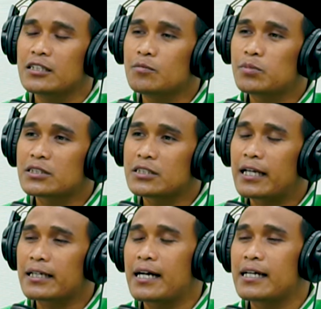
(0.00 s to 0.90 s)

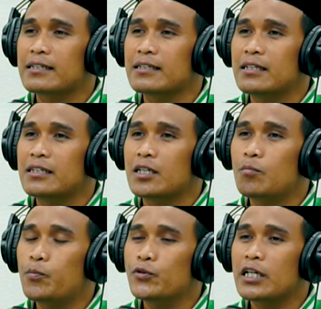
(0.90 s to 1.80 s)
dibesarkan,
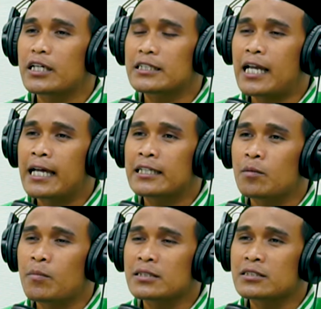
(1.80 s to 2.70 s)
dan punya kenangan
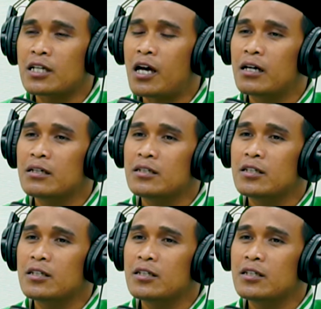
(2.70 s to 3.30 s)
yang masa